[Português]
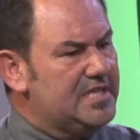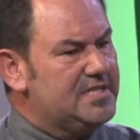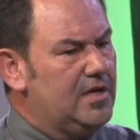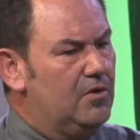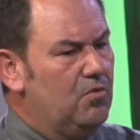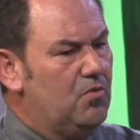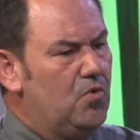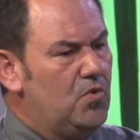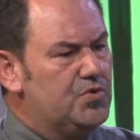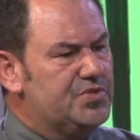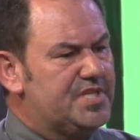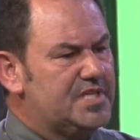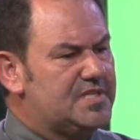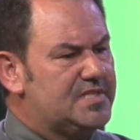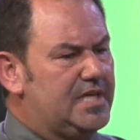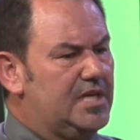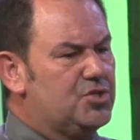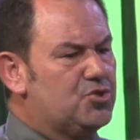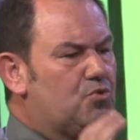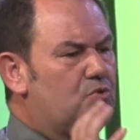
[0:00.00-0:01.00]
alguns
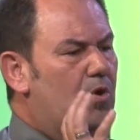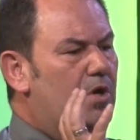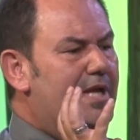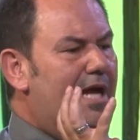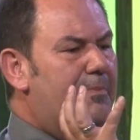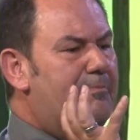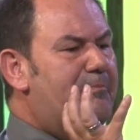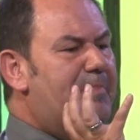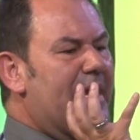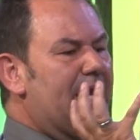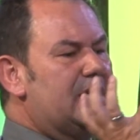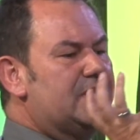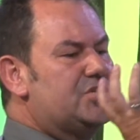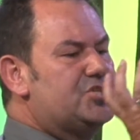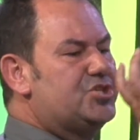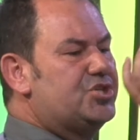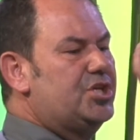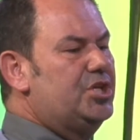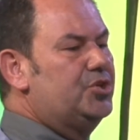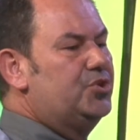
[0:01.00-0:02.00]
estejam com o olhar
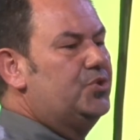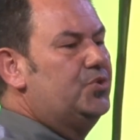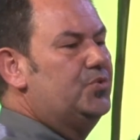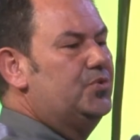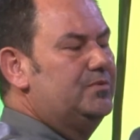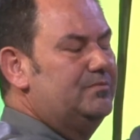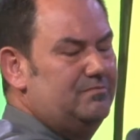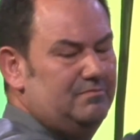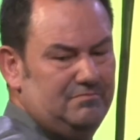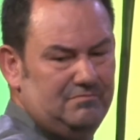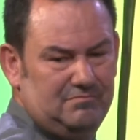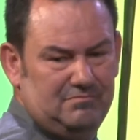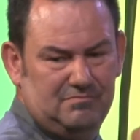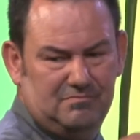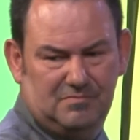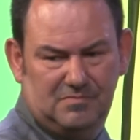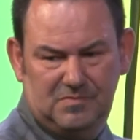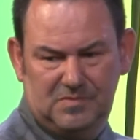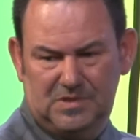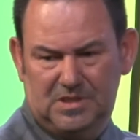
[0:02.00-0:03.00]
perdido.
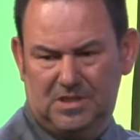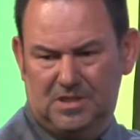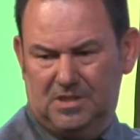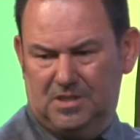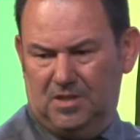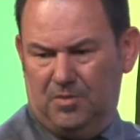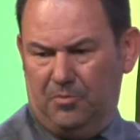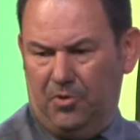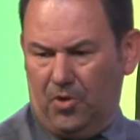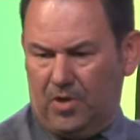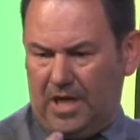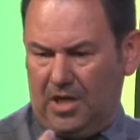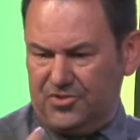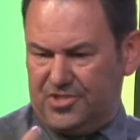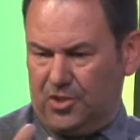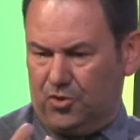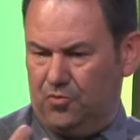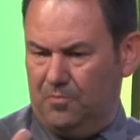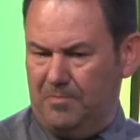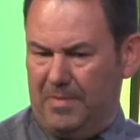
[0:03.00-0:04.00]
Por
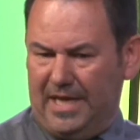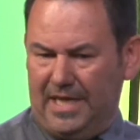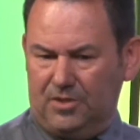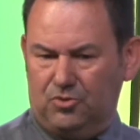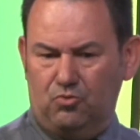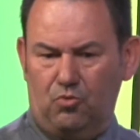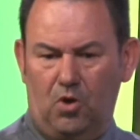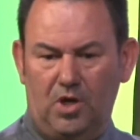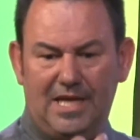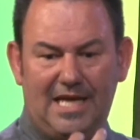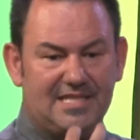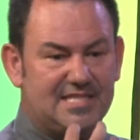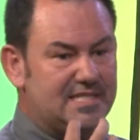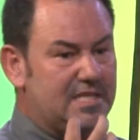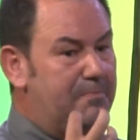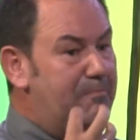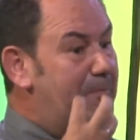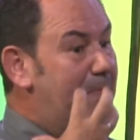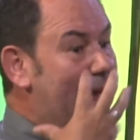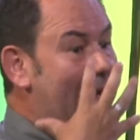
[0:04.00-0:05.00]
causa do medo, o olhar se
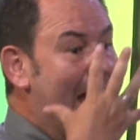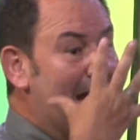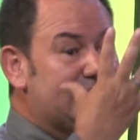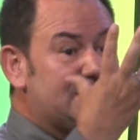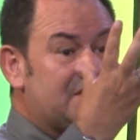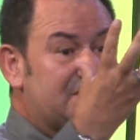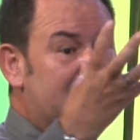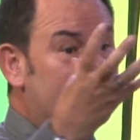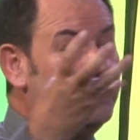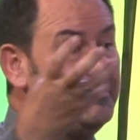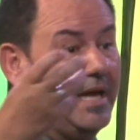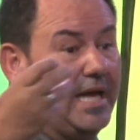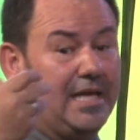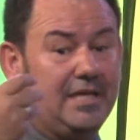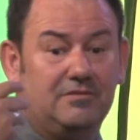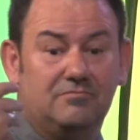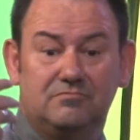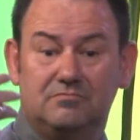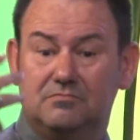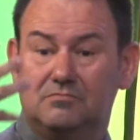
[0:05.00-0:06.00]
perde
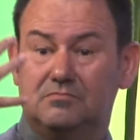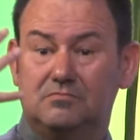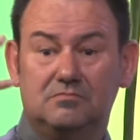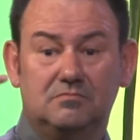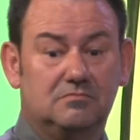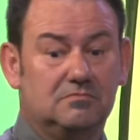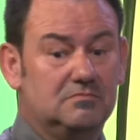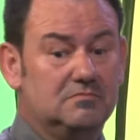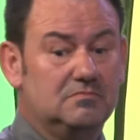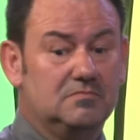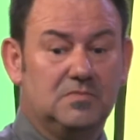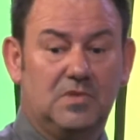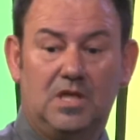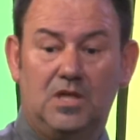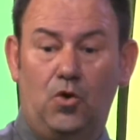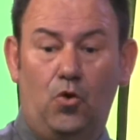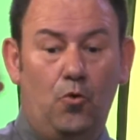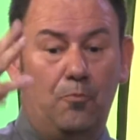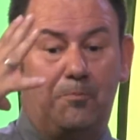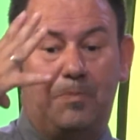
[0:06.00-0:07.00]
também.
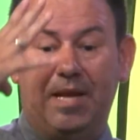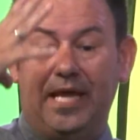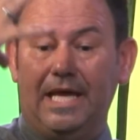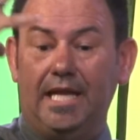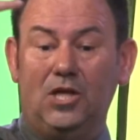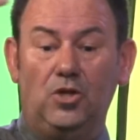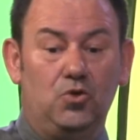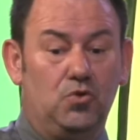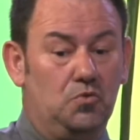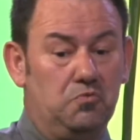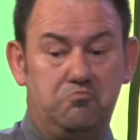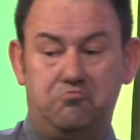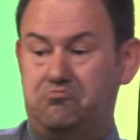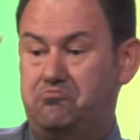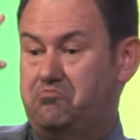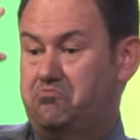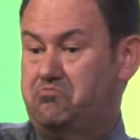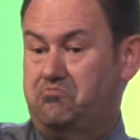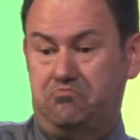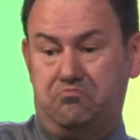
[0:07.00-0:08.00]
O
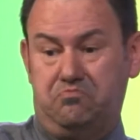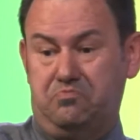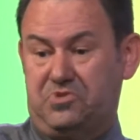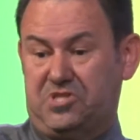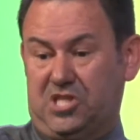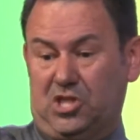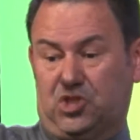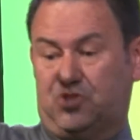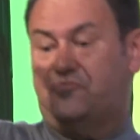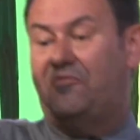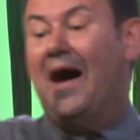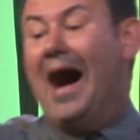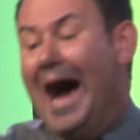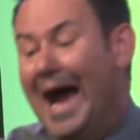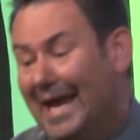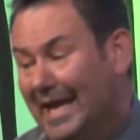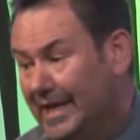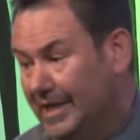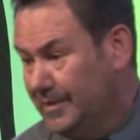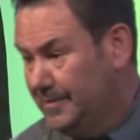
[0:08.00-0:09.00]
brilho se
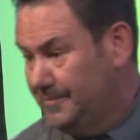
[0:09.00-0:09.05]
esvai.